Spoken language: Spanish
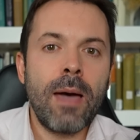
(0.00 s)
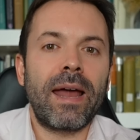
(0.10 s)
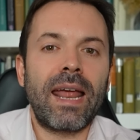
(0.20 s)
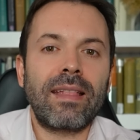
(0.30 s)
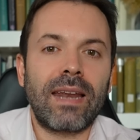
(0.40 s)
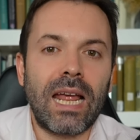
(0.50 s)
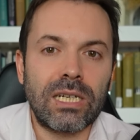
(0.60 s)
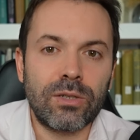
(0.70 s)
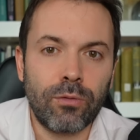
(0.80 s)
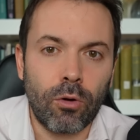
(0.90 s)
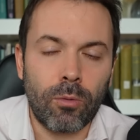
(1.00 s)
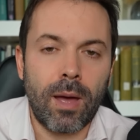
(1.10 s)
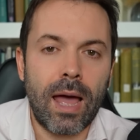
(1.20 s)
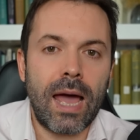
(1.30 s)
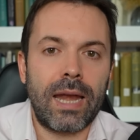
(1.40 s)
para
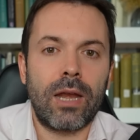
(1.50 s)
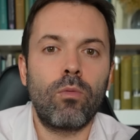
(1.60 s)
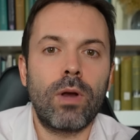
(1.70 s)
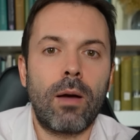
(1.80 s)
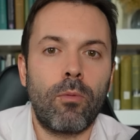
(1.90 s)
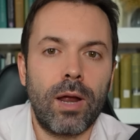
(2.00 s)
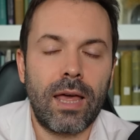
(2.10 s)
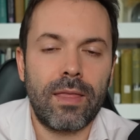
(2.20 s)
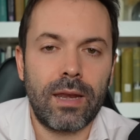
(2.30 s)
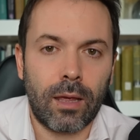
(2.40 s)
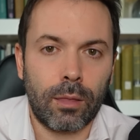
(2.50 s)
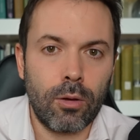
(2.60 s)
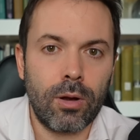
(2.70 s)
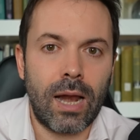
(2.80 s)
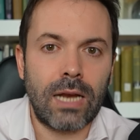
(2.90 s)
transformar en una buena
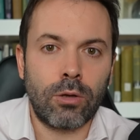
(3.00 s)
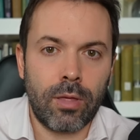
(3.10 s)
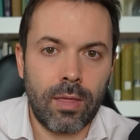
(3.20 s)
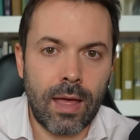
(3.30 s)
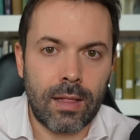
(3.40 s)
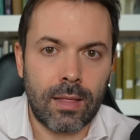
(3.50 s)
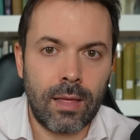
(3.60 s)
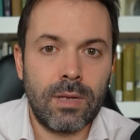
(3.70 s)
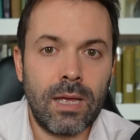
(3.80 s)
dirección a la sociedad,